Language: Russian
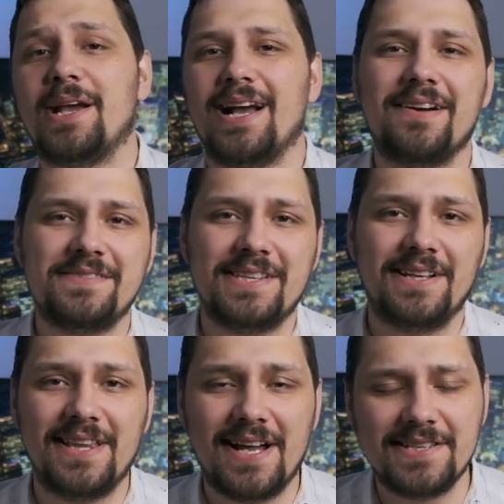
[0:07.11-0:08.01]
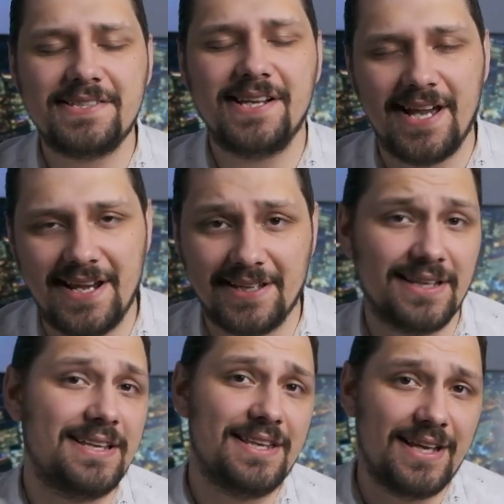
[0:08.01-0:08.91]
как всегда, сигарет
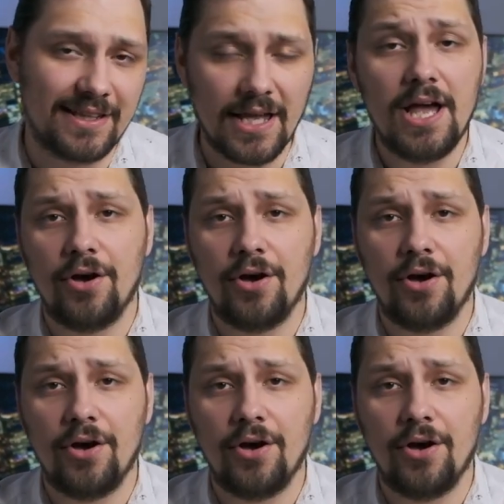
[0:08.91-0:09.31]
нет.